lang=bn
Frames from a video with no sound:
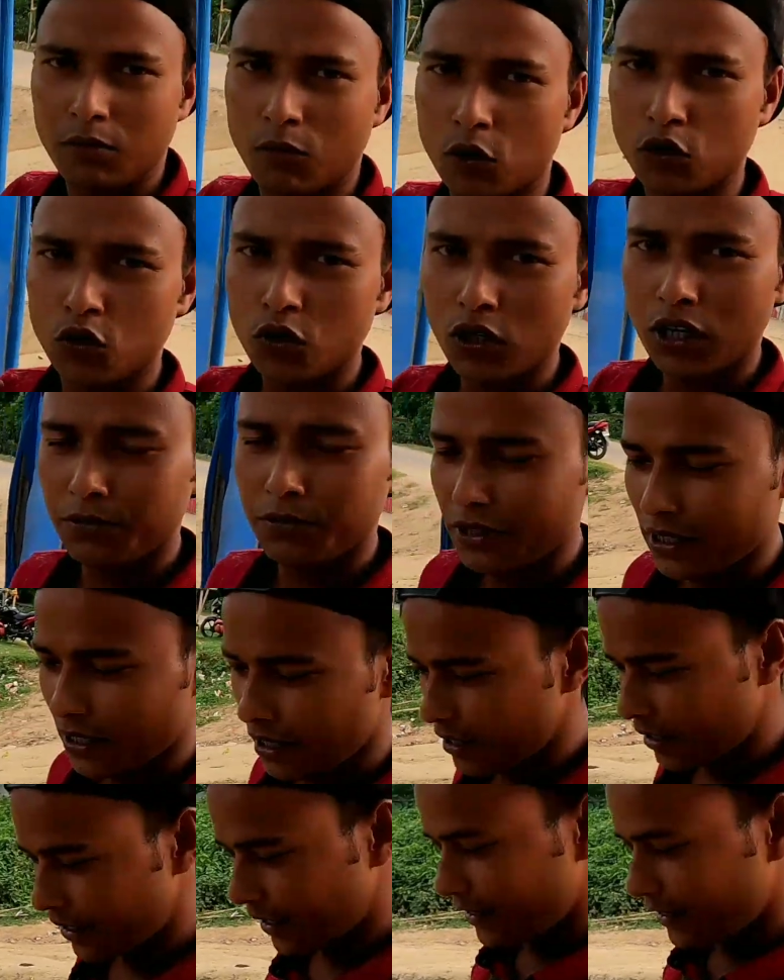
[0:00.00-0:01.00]
বন্ধুরা আমি
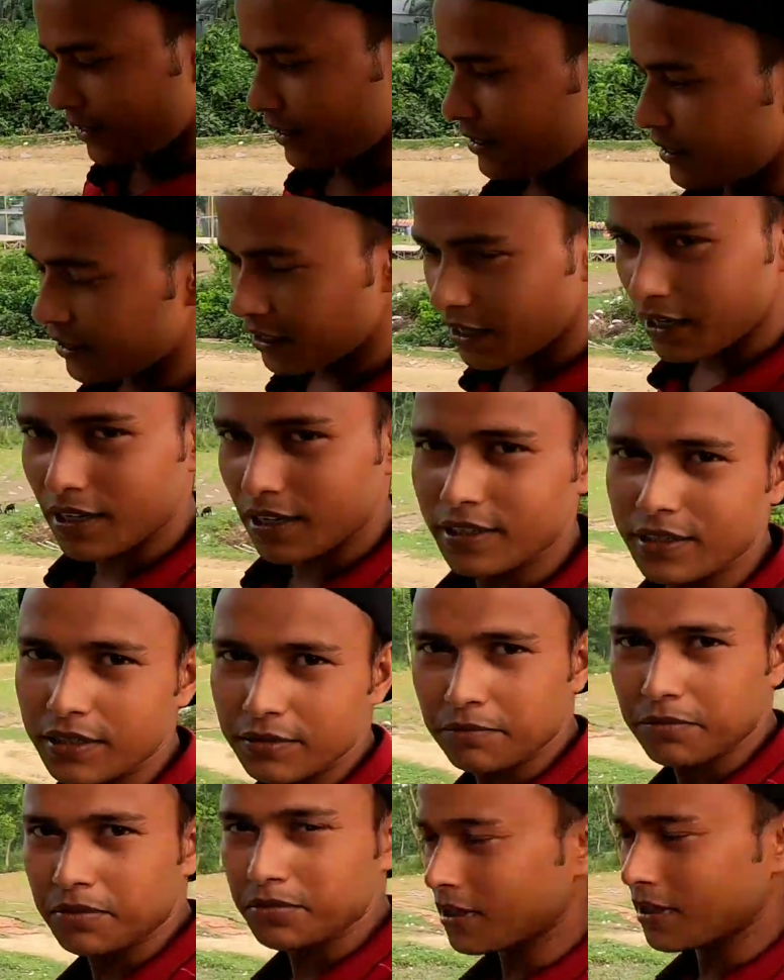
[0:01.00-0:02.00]
গেটের
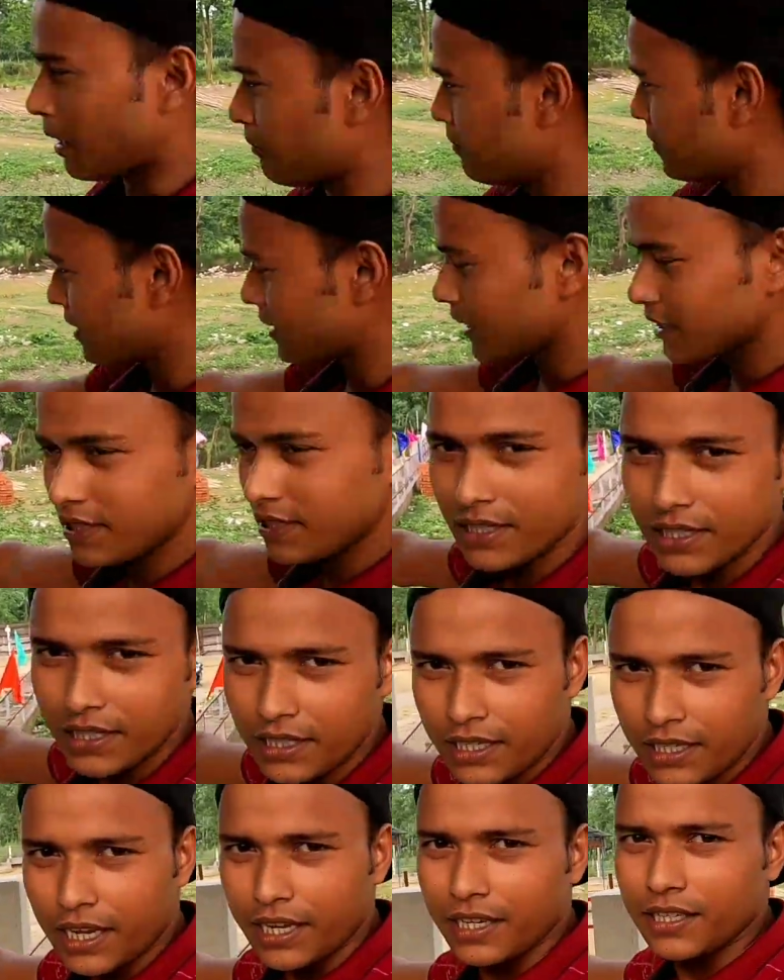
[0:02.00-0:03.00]
সামনে যাচ্ছি
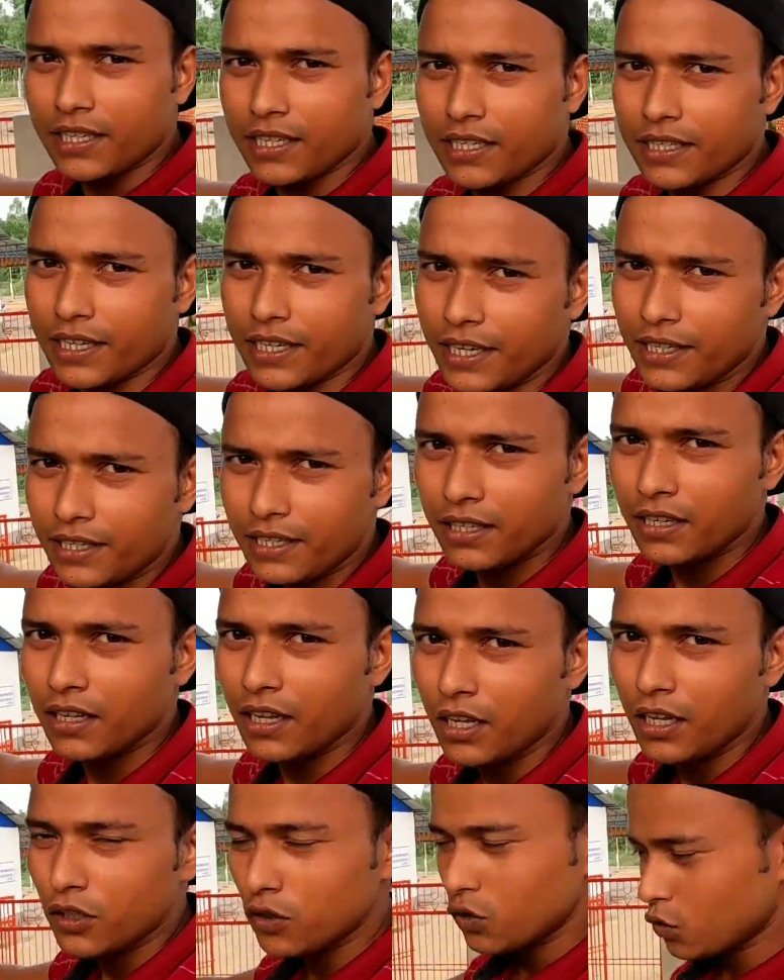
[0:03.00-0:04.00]
এই সেই গেট
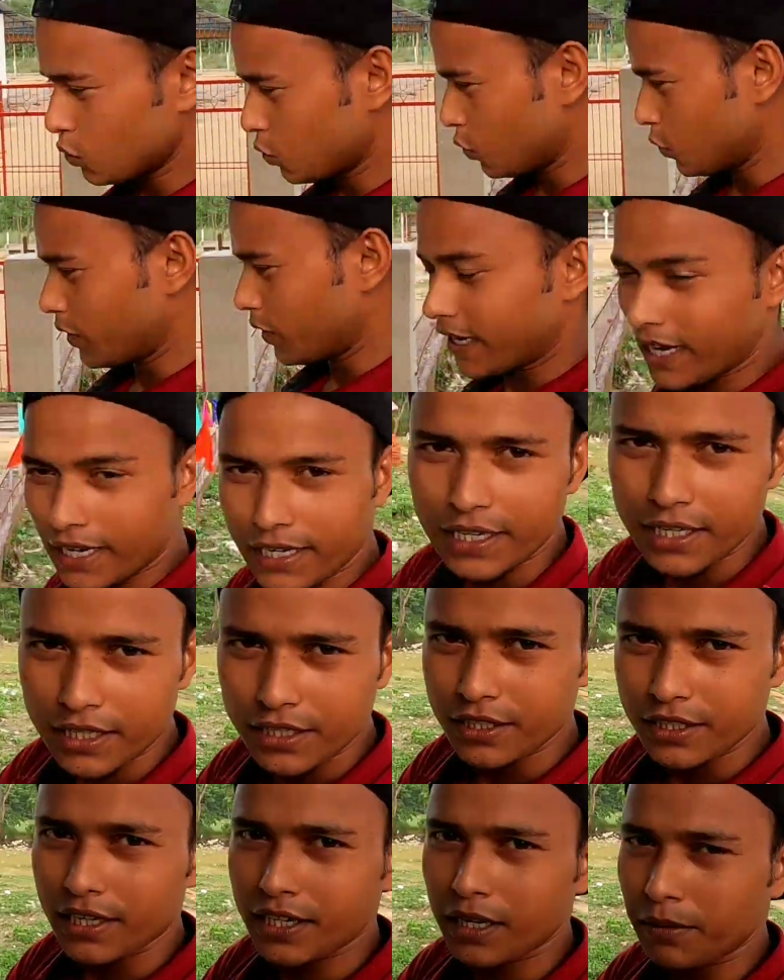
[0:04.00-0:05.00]
তো এখানে
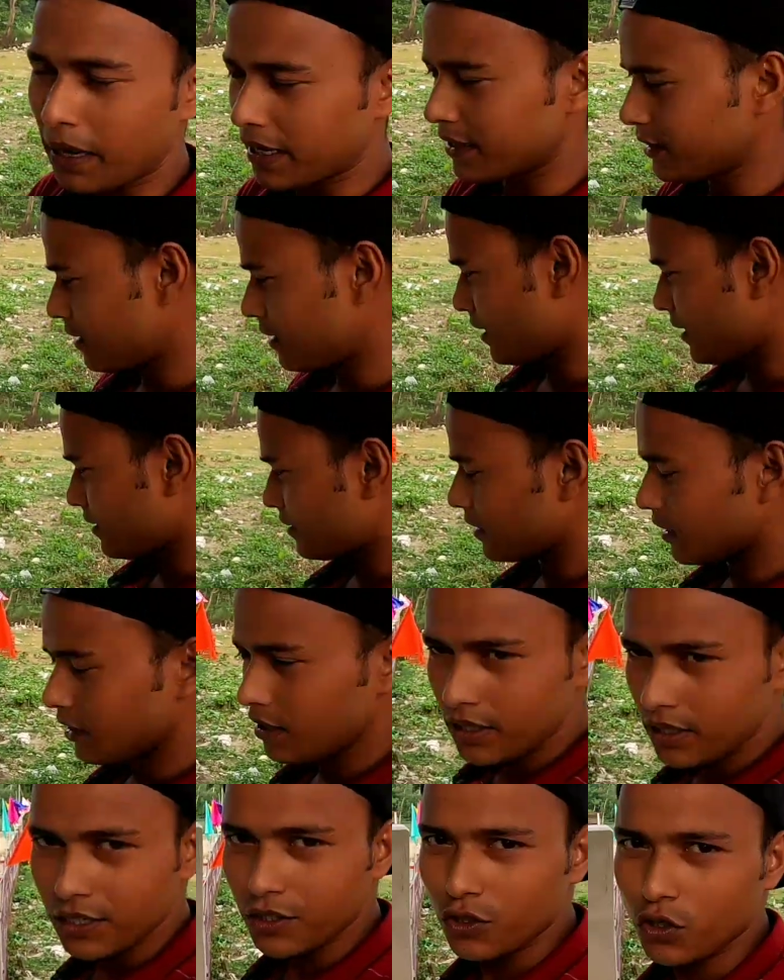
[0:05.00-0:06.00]
এটা বাজের রাস্তা
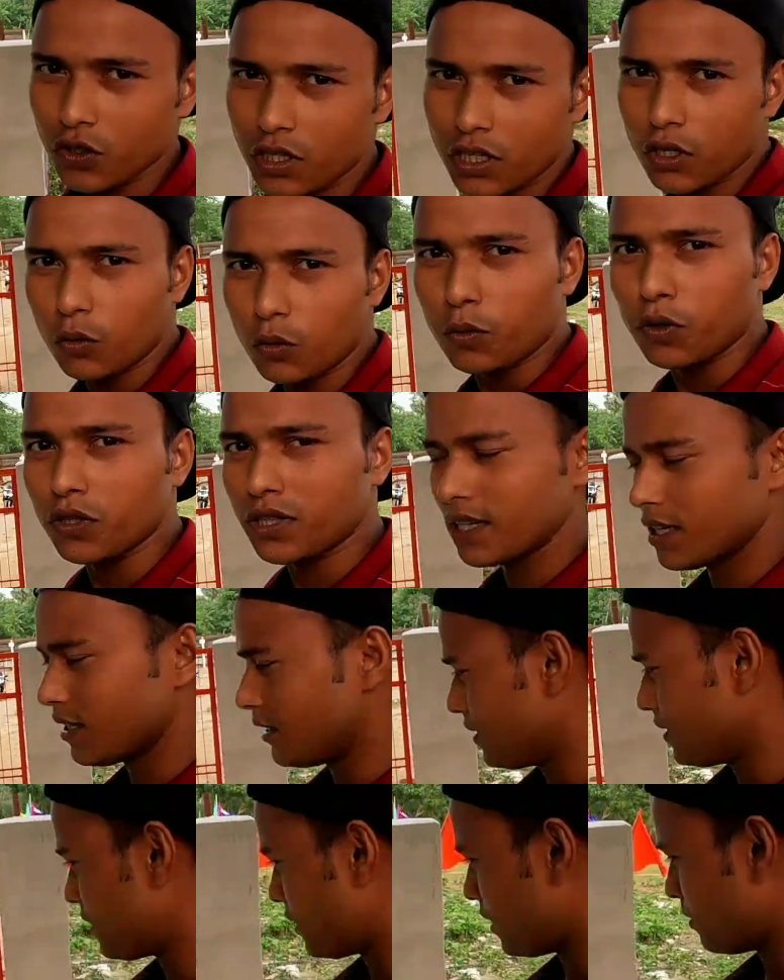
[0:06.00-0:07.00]
এর জন্য উপর থেকে
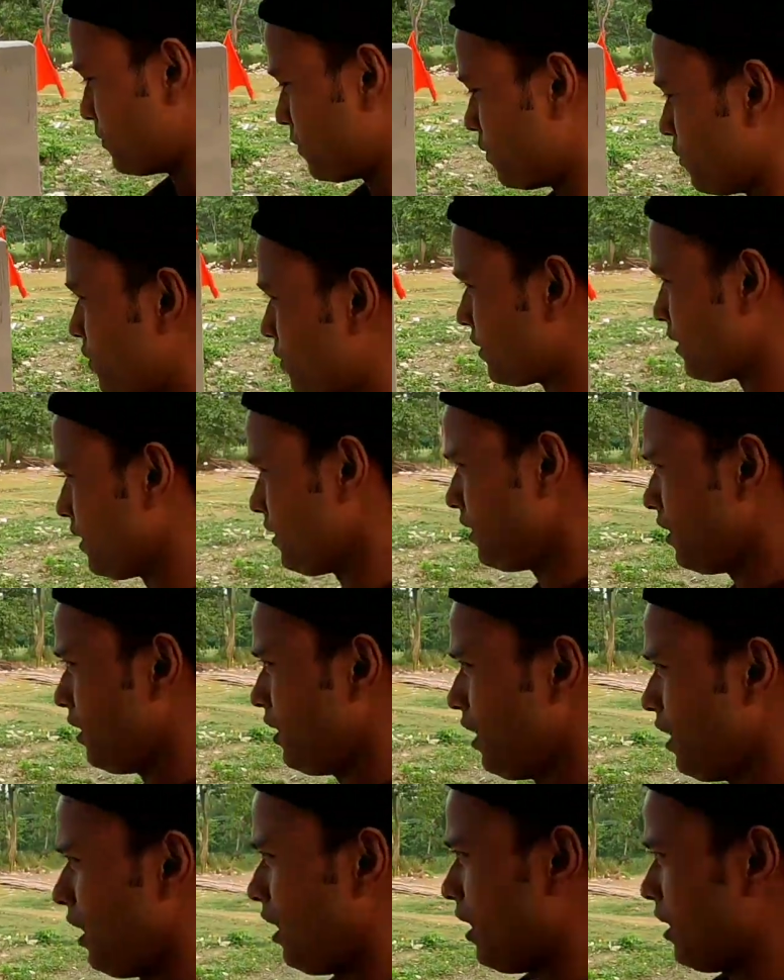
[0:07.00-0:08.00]
নিচে নামতে হচ্ছে
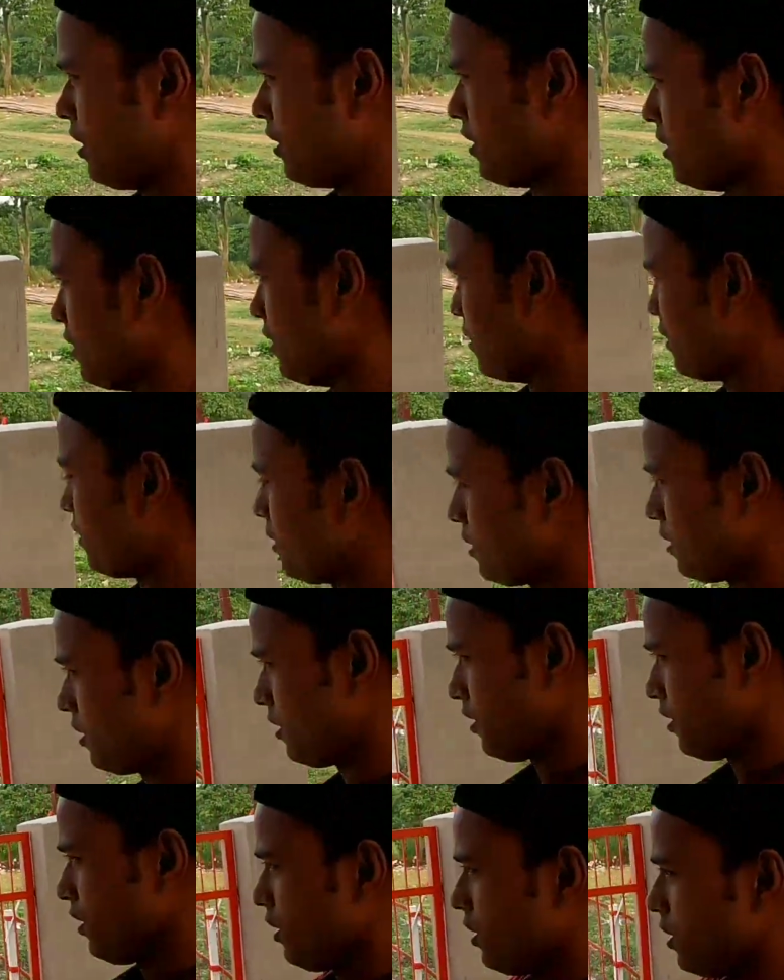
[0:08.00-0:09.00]
আর
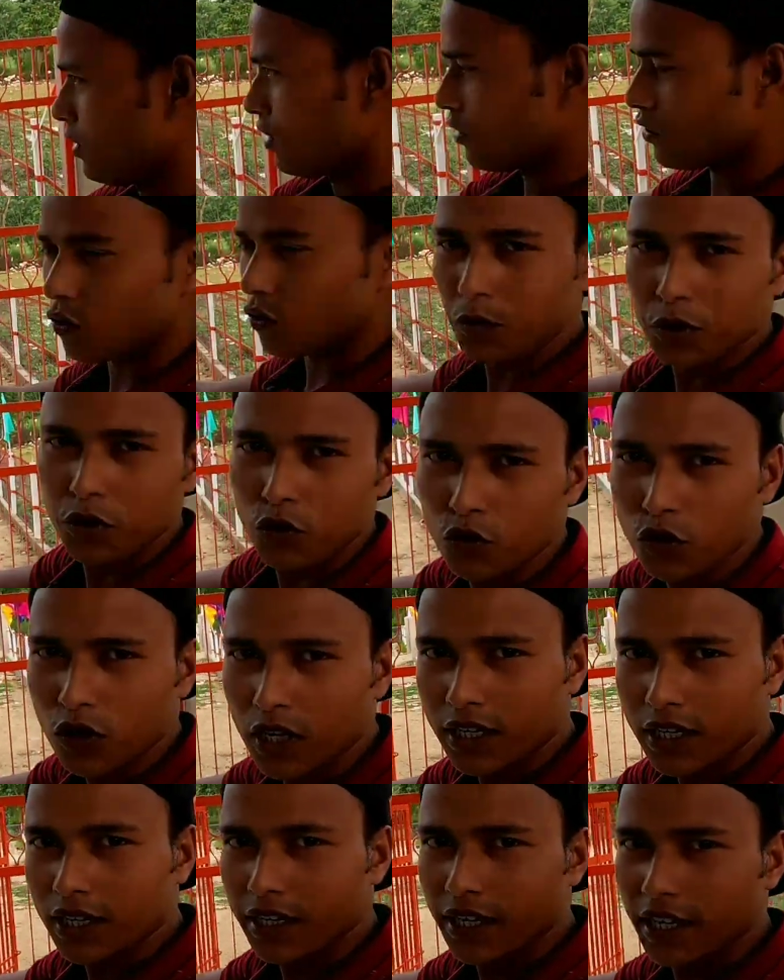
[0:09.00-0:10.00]
খুবই সুন্দর
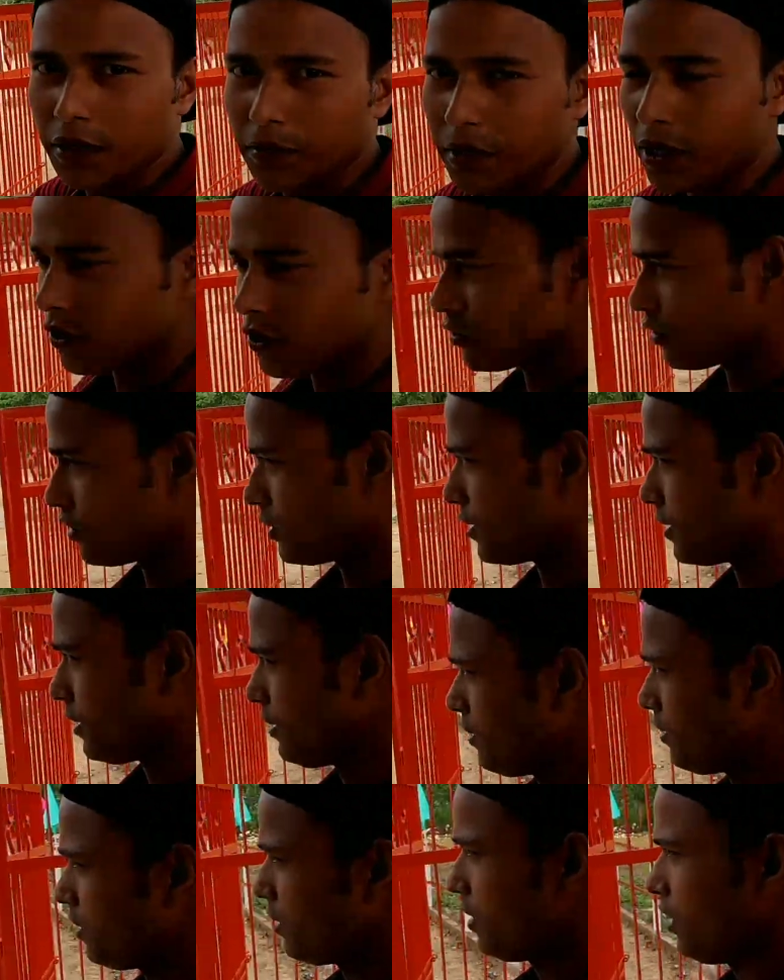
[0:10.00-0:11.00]
একটা গেট বানানো আছে
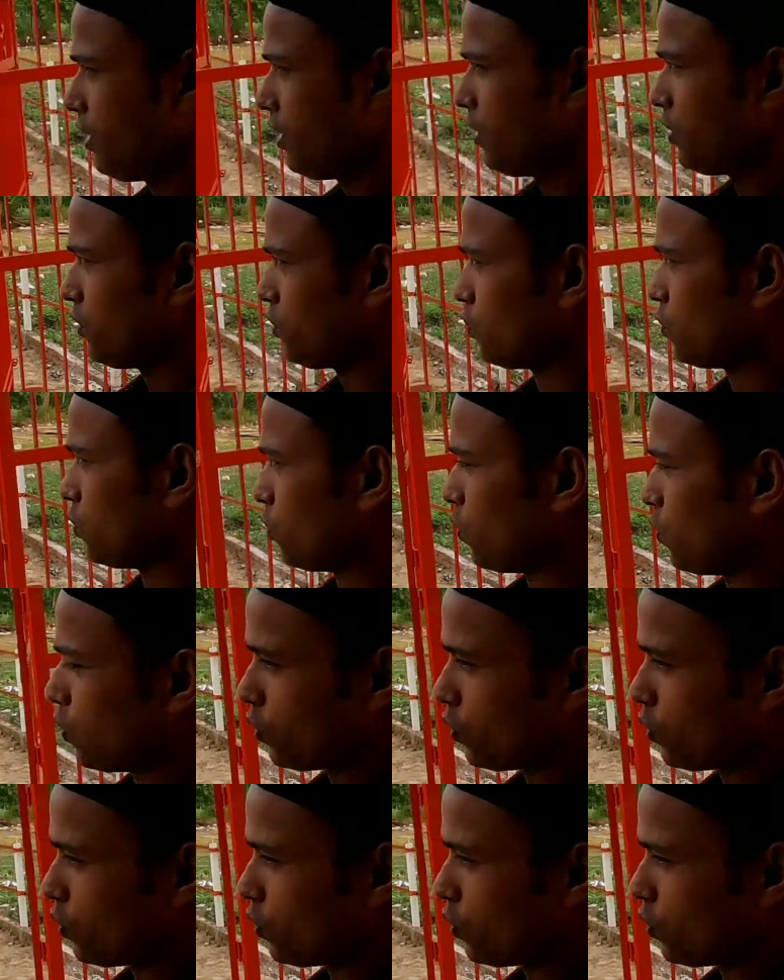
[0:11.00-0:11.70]
তো